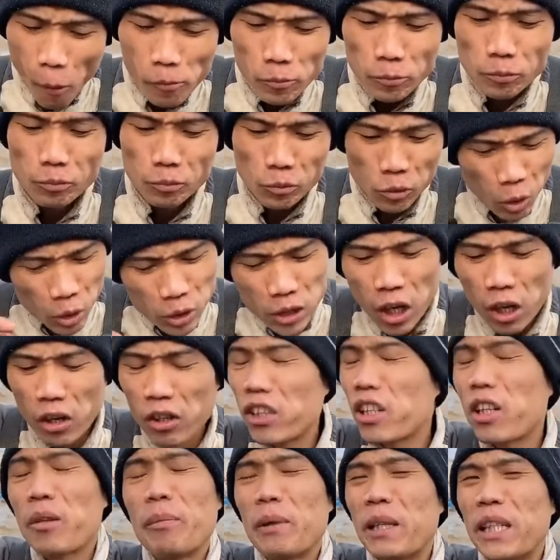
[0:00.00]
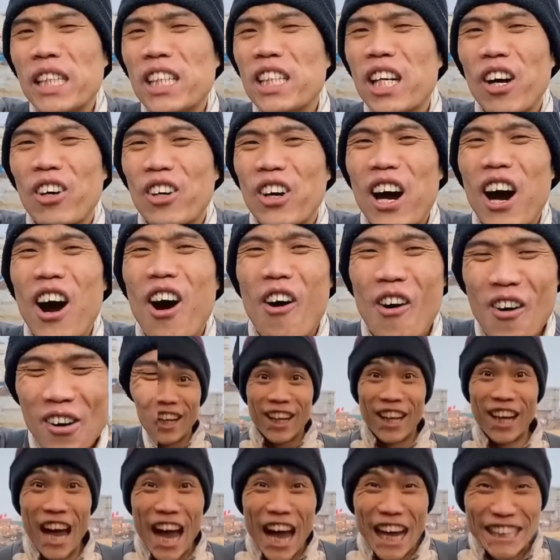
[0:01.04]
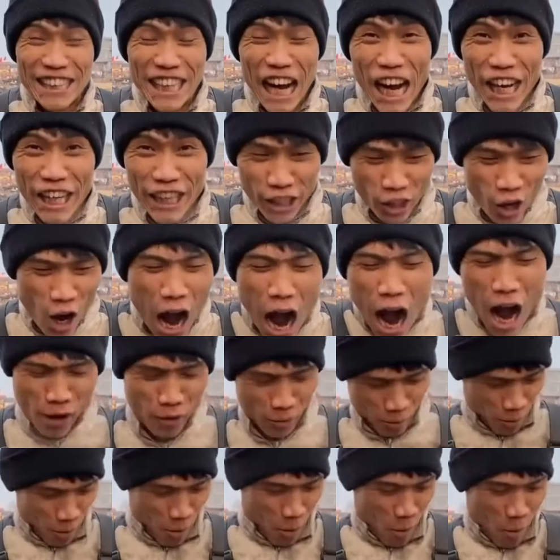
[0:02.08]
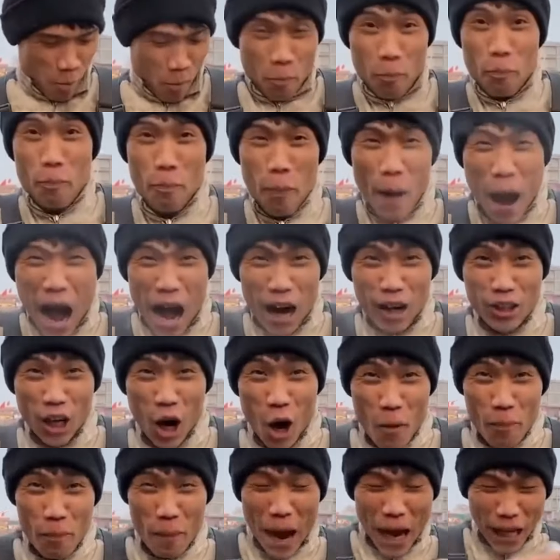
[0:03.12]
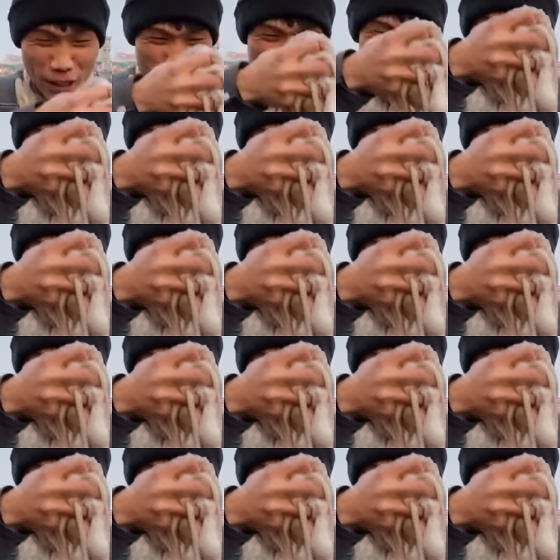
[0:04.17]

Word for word: 我炒的真没你炒的好。来上一锅爆头八爪。